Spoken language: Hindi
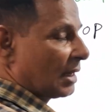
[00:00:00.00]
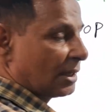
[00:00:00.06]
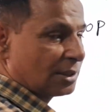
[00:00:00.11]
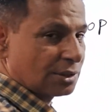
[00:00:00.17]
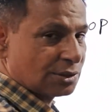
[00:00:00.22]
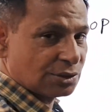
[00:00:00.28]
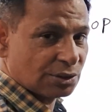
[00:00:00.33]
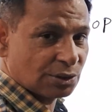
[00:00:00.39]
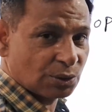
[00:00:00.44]

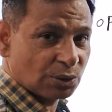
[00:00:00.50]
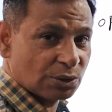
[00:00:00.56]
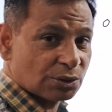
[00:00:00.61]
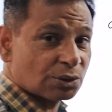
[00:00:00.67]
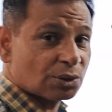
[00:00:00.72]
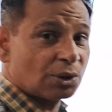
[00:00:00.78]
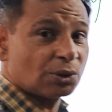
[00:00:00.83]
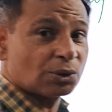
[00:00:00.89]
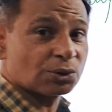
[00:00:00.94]
माइनस जीरो
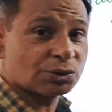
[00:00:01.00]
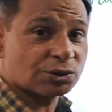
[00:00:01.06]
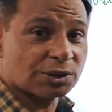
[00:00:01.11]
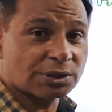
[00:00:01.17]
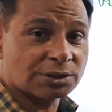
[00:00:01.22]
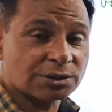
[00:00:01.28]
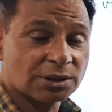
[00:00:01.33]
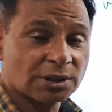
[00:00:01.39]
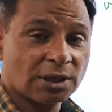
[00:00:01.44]
इजक्ल टू
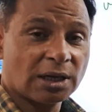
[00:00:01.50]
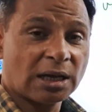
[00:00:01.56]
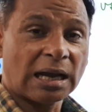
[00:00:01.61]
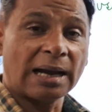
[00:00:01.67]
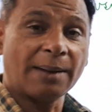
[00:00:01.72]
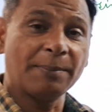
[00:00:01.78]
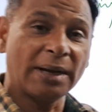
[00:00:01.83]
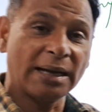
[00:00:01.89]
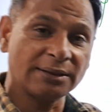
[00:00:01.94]
सिक्स
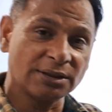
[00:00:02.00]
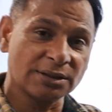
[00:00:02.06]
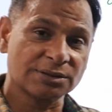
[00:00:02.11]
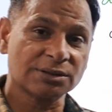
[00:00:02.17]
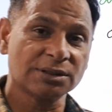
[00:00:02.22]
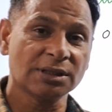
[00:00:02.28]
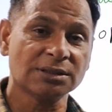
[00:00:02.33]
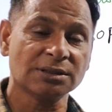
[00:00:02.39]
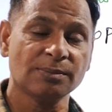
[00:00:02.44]
और माइनस
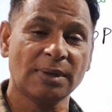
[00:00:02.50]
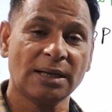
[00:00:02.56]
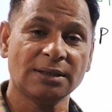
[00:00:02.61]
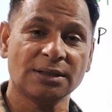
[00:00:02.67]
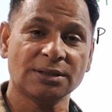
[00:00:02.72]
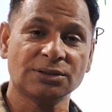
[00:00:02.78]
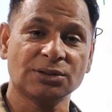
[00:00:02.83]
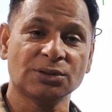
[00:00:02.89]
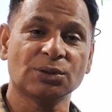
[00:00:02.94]
सिक्स
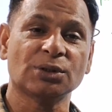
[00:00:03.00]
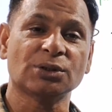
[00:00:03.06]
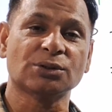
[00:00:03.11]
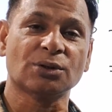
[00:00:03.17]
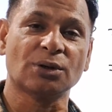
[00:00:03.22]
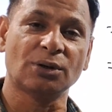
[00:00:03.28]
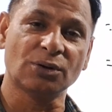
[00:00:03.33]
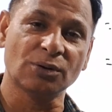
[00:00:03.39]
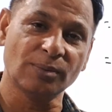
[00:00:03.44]
माइनस जीरो
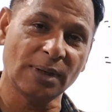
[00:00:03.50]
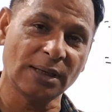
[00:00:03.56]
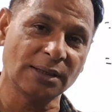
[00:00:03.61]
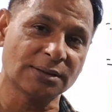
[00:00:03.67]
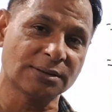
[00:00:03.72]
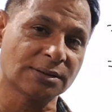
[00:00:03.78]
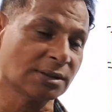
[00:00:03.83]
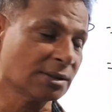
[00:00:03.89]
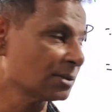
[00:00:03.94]
इजक्ल टू
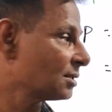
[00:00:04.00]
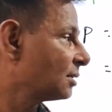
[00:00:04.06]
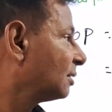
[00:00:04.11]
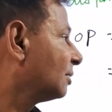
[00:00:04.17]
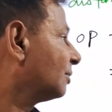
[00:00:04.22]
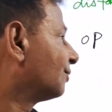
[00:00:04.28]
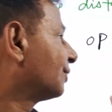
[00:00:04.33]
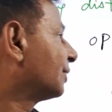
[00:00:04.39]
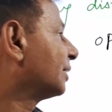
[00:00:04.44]
माइनस सिक्स
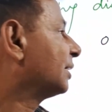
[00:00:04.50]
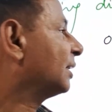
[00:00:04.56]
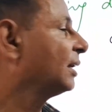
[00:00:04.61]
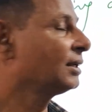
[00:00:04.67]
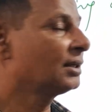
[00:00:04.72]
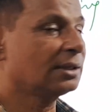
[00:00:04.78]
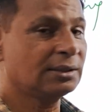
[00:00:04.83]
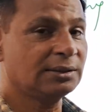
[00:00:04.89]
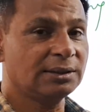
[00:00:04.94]
फिर
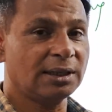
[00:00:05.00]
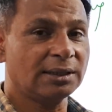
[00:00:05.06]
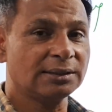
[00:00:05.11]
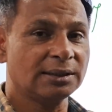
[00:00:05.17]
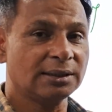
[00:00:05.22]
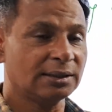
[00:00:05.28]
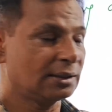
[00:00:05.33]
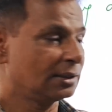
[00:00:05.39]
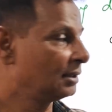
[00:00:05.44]
यहीं कहीं आ
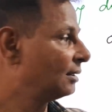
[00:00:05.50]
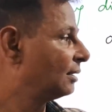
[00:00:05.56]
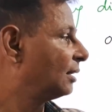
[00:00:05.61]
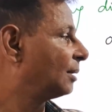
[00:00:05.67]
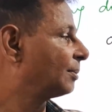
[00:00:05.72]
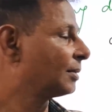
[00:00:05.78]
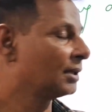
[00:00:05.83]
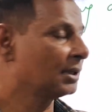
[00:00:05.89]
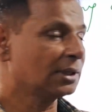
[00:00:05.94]
जाएगा
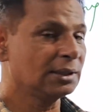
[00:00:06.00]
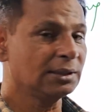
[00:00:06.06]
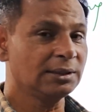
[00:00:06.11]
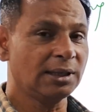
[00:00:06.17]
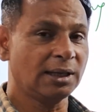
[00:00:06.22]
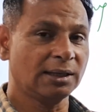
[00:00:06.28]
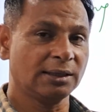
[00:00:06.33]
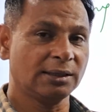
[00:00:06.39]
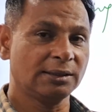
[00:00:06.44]
आपका निकल
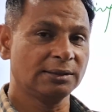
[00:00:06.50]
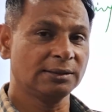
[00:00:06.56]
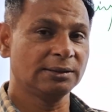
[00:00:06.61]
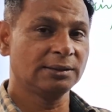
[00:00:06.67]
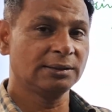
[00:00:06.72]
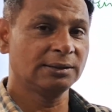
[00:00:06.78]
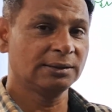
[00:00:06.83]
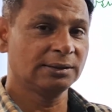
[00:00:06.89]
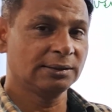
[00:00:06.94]
जाएगा
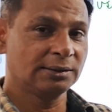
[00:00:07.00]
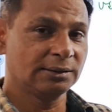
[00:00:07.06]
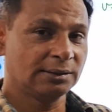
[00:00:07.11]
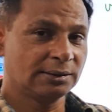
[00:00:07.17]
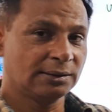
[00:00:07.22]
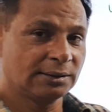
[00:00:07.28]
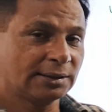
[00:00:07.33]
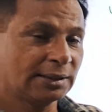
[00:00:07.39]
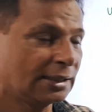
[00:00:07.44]

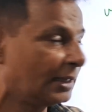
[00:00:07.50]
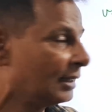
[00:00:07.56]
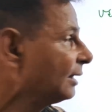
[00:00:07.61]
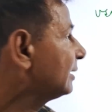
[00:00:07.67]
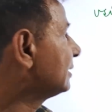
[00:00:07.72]
ठीक है